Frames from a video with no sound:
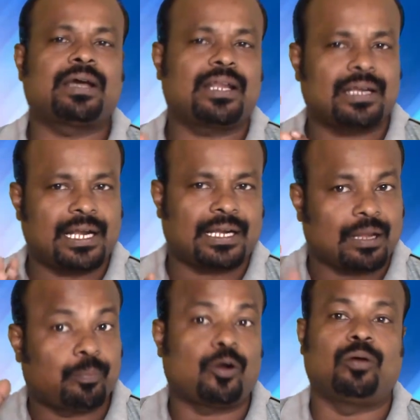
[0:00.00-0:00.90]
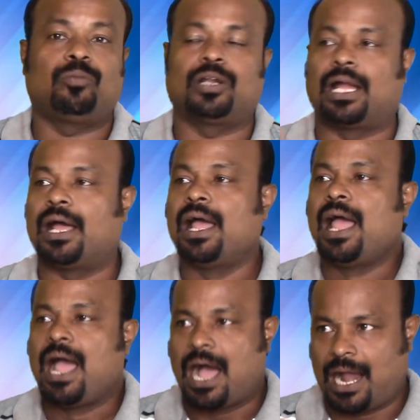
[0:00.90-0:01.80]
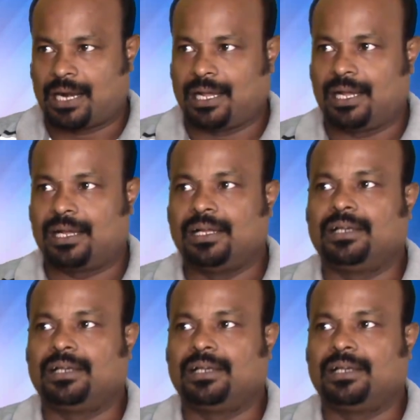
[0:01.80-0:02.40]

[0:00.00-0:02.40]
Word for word: மாதிரி ரிலேட்டடாக போக முடியல ஆனால்